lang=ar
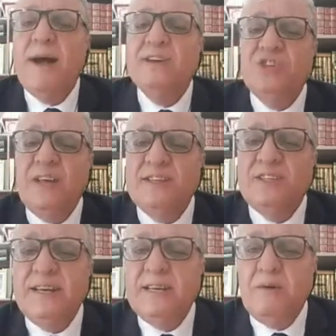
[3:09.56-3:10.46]
والشيء
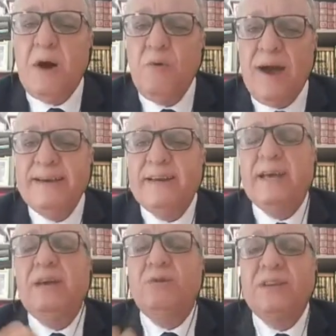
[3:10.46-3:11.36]
الثاني وهو ان
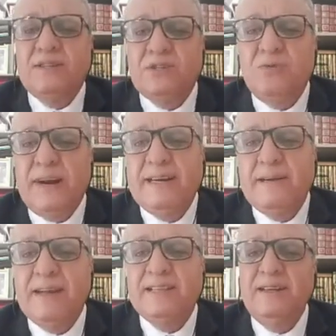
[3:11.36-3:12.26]
غير ديك الصوره
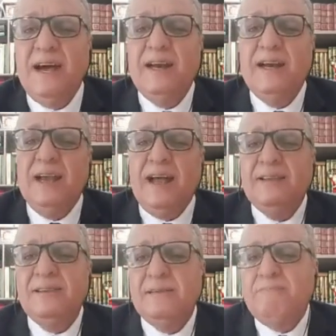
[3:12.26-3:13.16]
النمطيه اللي
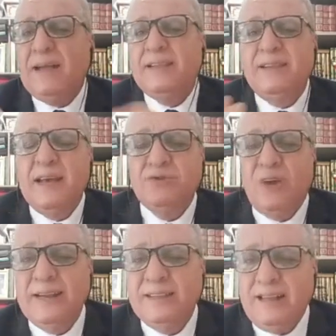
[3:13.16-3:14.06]
عند بعض الناس
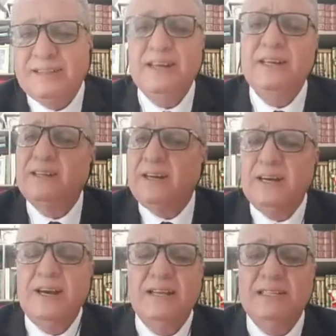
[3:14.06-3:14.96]
وعند حتى الاداره
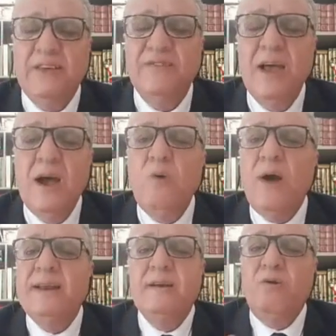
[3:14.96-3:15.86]
للاسف
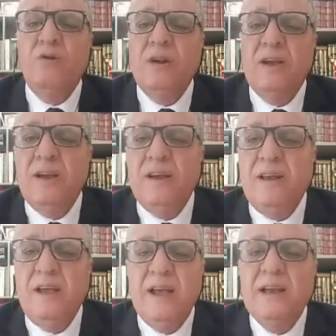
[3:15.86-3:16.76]
هو انه
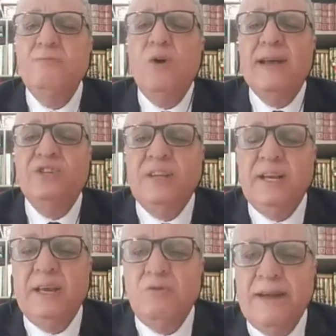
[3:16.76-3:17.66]

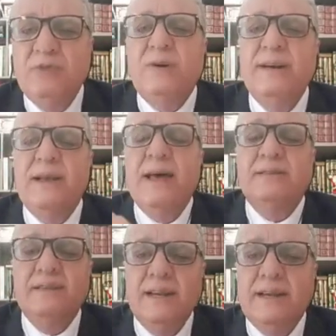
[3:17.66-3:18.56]
المهاجرين هما دوك
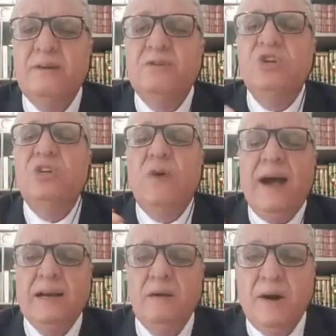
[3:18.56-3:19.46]
الناس اللي كانوا تيجي
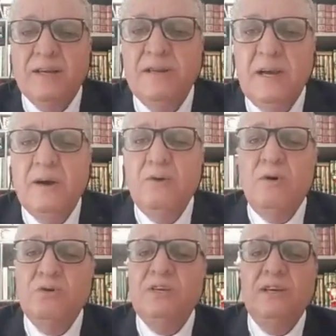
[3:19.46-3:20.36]
واحد الوقت
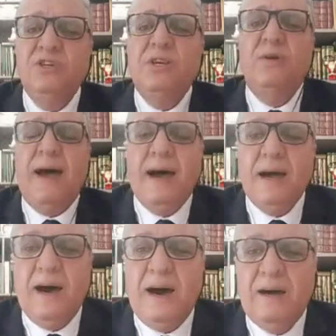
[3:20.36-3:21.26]
وتيشريو
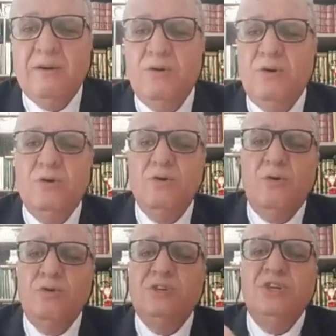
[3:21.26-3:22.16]
العقار
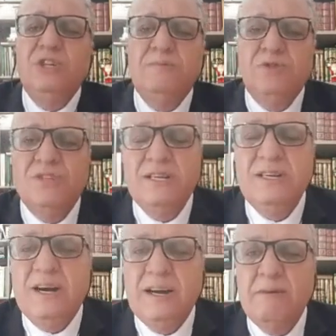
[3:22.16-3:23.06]
وتيجيب
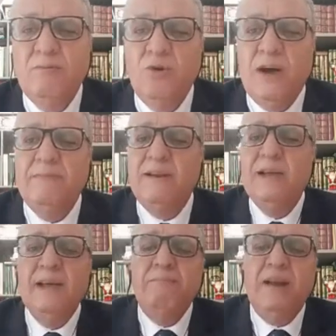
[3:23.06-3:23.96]
السياره مملوءه
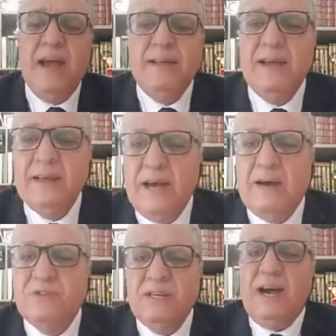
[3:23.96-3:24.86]

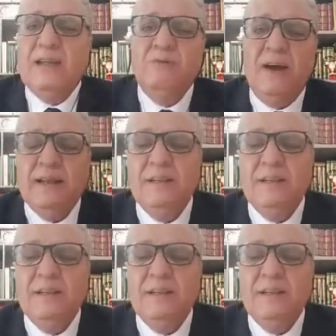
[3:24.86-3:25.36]
بالهدايا وتيحط